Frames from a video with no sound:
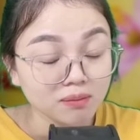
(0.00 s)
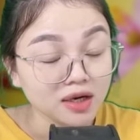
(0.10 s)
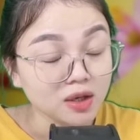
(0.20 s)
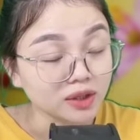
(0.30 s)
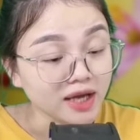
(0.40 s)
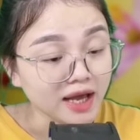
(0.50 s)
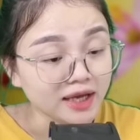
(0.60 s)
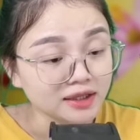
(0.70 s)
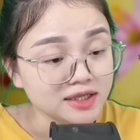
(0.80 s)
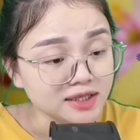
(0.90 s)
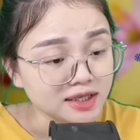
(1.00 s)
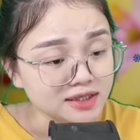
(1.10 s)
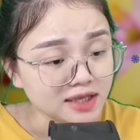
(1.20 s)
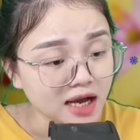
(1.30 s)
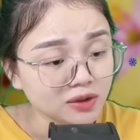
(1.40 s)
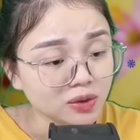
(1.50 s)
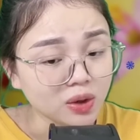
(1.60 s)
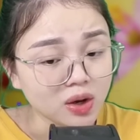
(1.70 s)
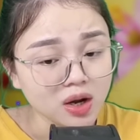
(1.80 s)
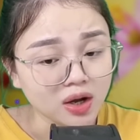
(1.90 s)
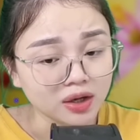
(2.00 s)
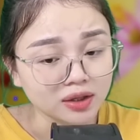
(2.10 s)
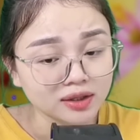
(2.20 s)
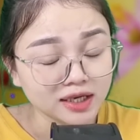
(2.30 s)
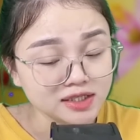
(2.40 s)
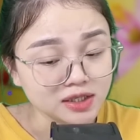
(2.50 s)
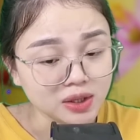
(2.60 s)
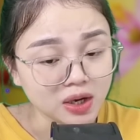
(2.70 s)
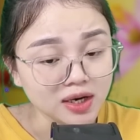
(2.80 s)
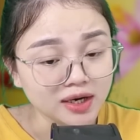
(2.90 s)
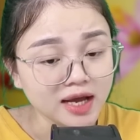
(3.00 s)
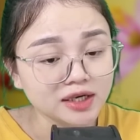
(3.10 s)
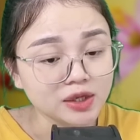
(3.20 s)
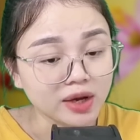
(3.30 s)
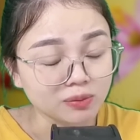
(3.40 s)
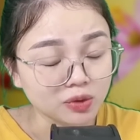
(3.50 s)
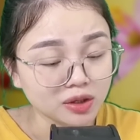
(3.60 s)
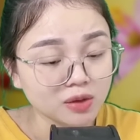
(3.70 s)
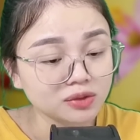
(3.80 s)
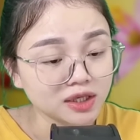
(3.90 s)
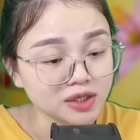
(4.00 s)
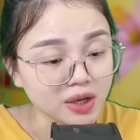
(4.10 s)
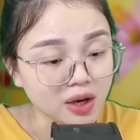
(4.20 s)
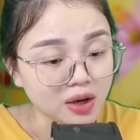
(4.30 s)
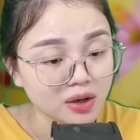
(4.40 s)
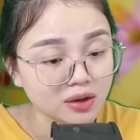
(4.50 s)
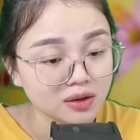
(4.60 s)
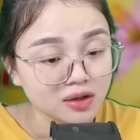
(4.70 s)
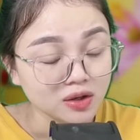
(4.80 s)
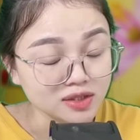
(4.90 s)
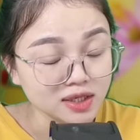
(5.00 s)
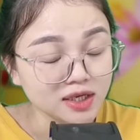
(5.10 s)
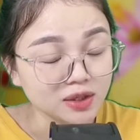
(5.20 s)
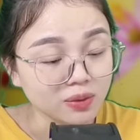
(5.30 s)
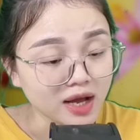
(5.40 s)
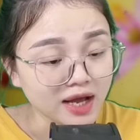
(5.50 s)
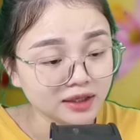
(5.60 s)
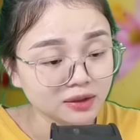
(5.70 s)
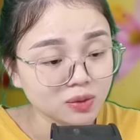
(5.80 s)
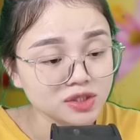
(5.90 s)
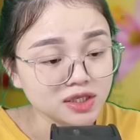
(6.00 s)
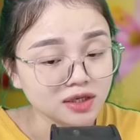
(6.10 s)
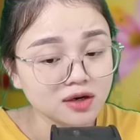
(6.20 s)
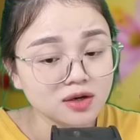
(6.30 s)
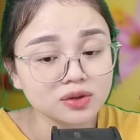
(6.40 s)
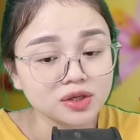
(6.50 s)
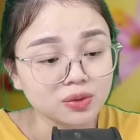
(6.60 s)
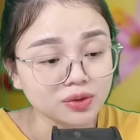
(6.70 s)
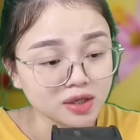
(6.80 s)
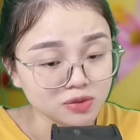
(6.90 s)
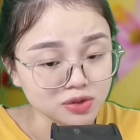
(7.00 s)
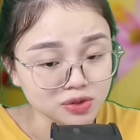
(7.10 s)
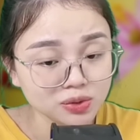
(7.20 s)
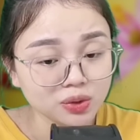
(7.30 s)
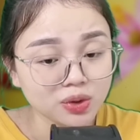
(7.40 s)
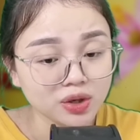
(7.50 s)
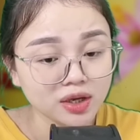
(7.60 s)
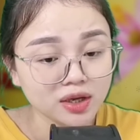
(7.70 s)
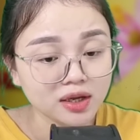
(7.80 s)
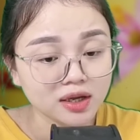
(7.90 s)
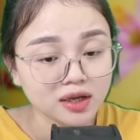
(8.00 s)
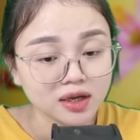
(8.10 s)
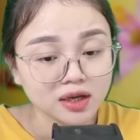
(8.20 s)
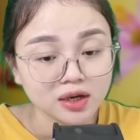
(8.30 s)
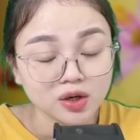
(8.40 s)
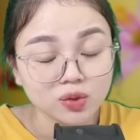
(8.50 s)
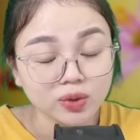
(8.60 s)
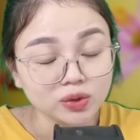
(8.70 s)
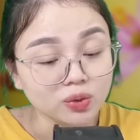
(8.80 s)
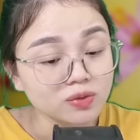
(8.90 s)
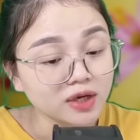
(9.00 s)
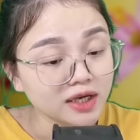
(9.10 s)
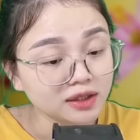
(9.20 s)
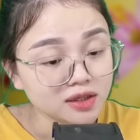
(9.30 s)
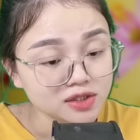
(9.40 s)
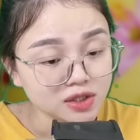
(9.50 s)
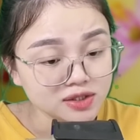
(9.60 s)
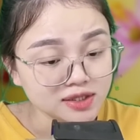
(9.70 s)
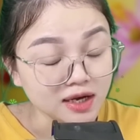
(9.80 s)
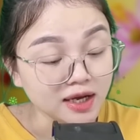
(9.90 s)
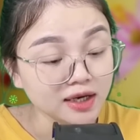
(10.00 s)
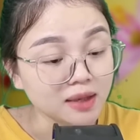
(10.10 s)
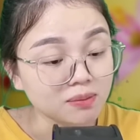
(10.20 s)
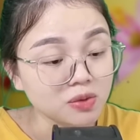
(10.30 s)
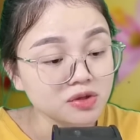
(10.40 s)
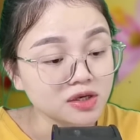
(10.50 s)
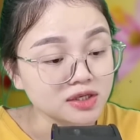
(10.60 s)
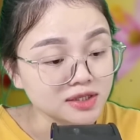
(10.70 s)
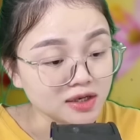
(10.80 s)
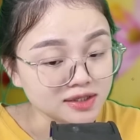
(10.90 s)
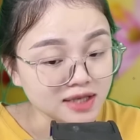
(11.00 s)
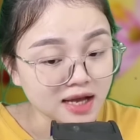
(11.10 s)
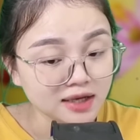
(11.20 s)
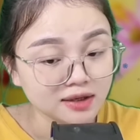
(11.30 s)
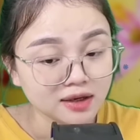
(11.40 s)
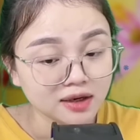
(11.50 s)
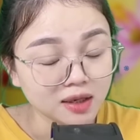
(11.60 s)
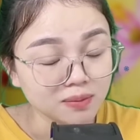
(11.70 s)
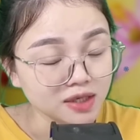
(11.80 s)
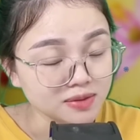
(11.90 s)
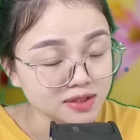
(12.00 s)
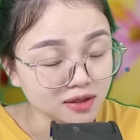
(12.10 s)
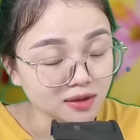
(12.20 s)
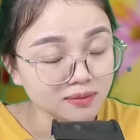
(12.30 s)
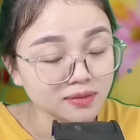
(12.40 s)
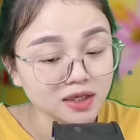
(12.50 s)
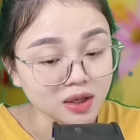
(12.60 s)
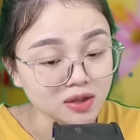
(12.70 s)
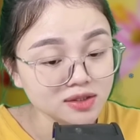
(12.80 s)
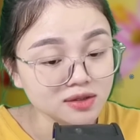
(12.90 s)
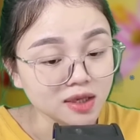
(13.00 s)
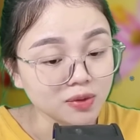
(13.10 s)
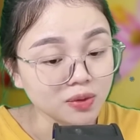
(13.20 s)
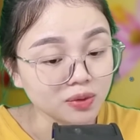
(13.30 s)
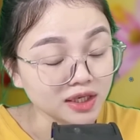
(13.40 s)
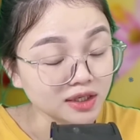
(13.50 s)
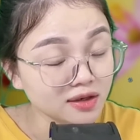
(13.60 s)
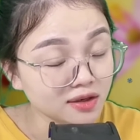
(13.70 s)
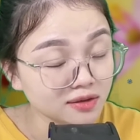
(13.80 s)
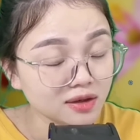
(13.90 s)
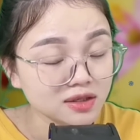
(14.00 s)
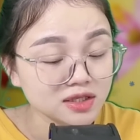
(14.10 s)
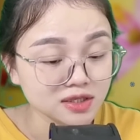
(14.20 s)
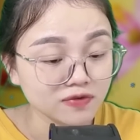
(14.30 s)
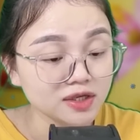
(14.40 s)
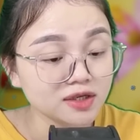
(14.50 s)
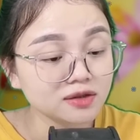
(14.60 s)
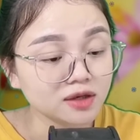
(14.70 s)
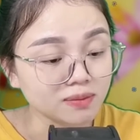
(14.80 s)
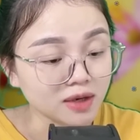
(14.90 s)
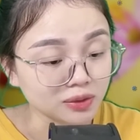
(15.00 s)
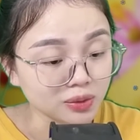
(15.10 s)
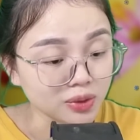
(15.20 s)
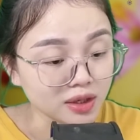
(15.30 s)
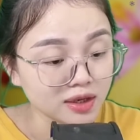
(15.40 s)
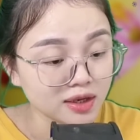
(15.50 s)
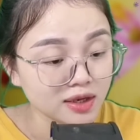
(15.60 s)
Ban đầu thấy anh đi xe sang tôi có hỏi, anh chỉ nói là đang điều hành một công ty nhỏ, có gia đình của anh cũng chỉ hơi có điều kiện một chút thôi. Lúc ấy tôi cũng ngây thơ cho rằng anh là mẫu người giỏi giang, lập nghiệp sớm nên có sự nghiệp ổn định hơn so với những người bằng tuổi.